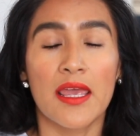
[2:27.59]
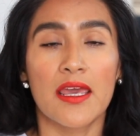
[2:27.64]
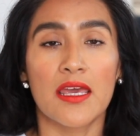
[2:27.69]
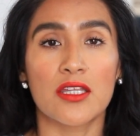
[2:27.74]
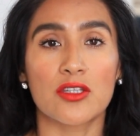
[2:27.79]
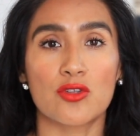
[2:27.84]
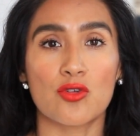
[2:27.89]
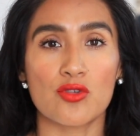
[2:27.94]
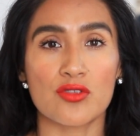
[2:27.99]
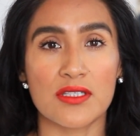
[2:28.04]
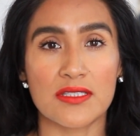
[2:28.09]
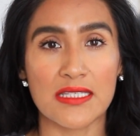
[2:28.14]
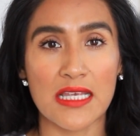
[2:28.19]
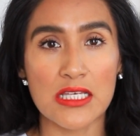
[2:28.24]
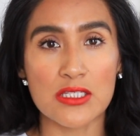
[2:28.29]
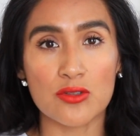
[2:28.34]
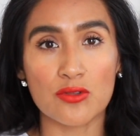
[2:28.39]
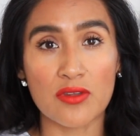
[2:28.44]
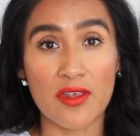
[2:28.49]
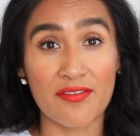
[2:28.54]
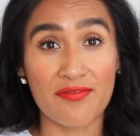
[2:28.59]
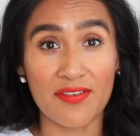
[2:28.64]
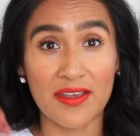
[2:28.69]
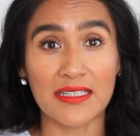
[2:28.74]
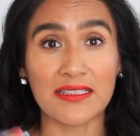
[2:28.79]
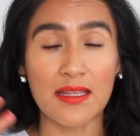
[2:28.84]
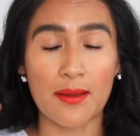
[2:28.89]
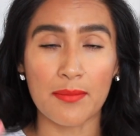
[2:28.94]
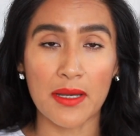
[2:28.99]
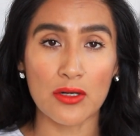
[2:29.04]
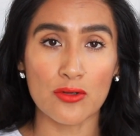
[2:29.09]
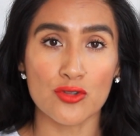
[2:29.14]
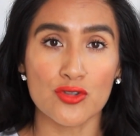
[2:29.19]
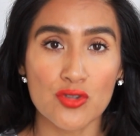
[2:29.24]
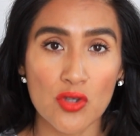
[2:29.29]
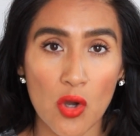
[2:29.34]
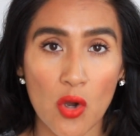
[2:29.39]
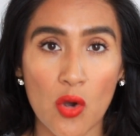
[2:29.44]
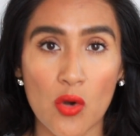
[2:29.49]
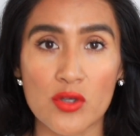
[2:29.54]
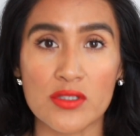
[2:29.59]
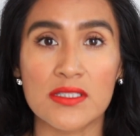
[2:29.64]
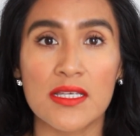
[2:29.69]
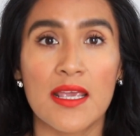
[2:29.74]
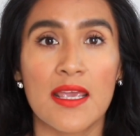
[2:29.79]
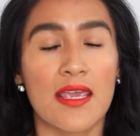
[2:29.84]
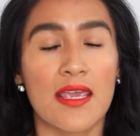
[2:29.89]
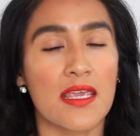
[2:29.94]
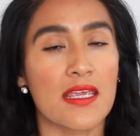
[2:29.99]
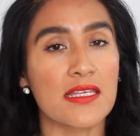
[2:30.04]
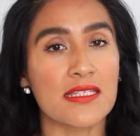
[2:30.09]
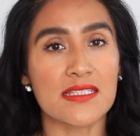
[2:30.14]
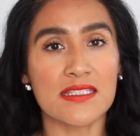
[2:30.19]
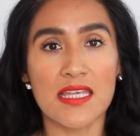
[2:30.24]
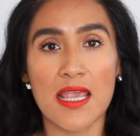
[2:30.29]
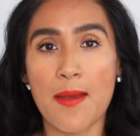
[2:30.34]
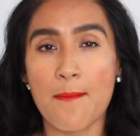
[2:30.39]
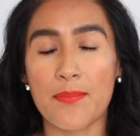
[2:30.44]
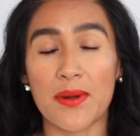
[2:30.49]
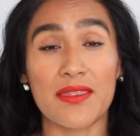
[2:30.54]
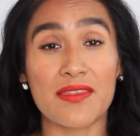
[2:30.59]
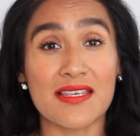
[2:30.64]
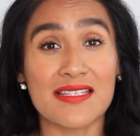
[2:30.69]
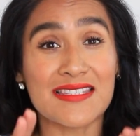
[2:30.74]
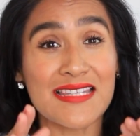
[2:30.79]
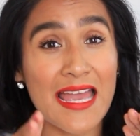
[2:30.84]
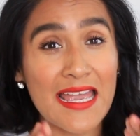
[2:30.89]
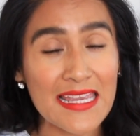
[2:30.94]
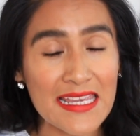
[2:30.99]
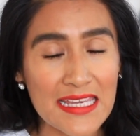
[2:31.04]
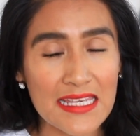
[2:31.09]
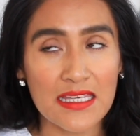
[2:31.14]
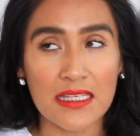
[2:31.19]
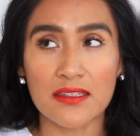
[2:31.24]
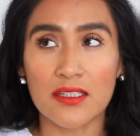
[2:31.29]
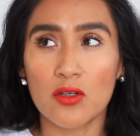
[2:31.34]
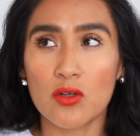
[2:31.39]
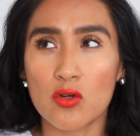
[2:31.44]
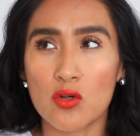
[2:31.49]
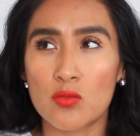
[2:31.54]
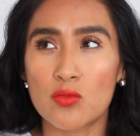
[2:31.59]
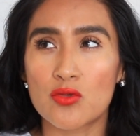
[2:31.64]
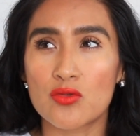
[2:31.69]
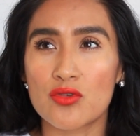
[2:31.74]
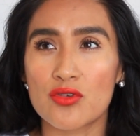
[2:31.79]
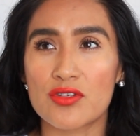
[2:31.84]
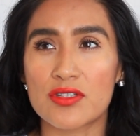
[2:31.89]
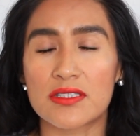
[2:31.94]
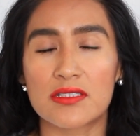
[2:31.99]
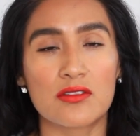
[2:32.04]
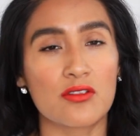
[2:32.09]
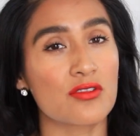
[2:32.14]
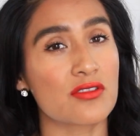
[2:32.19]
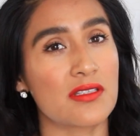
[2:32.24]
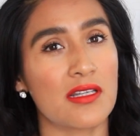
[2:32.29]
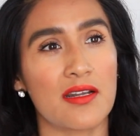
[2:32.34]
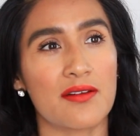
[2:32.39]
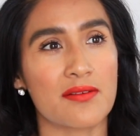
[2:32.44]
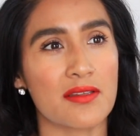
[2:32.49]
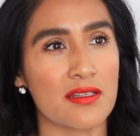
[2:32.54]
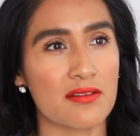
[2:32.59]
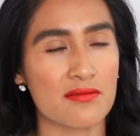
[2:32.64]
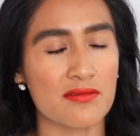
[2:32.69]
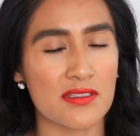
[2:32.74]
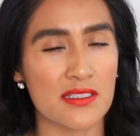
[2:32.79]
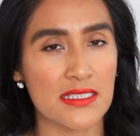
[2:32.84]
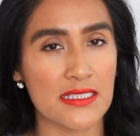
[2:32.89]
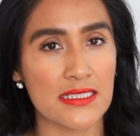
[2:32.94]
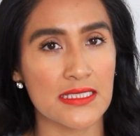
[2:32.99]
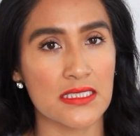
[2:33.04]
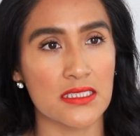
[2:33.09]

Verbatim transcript: Entonces, eso te afecta más los ojos y siempre desde ahí, ya tengo como unos, no sé, la verdad, unos